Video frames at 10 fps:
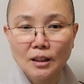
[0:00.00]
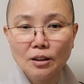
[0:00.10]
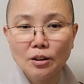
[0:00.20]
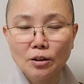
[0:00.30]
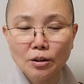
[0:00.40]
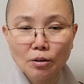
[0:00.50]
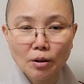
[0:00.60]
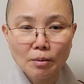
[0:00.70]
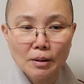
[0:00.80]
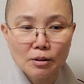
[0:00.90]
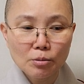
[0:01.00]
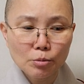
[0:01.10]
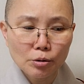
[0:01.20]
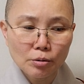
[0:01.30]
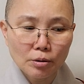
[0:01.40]
이렇게
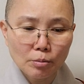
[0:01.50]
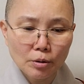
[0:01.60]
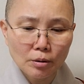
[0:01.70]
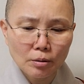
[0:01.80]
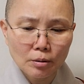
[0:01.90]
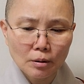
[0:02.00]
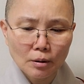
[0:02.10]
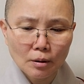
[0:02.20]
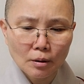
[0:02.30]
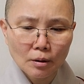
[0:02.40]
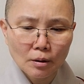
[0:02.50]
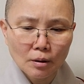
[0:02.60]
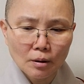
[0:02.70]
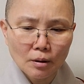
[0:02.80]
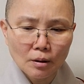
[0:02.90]
말씀을 드리면
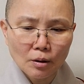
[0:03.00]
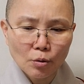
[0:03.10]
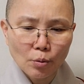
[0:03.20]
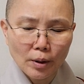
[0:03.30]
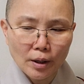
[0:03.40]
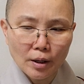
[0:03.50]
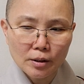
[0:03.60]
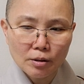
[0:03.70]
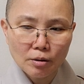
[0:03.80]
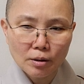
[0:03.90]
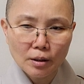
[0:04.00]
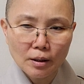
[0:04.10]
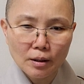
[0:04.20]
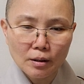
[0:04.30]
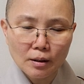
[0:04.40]
왜 저렇게
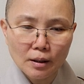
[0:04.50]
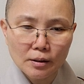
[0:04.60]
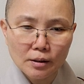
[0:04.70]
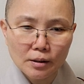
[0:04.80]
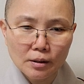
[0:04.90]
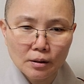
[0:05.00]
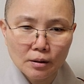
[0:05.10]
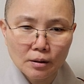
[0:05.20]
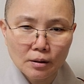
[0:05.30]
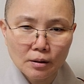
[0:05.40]
얘기를 하지?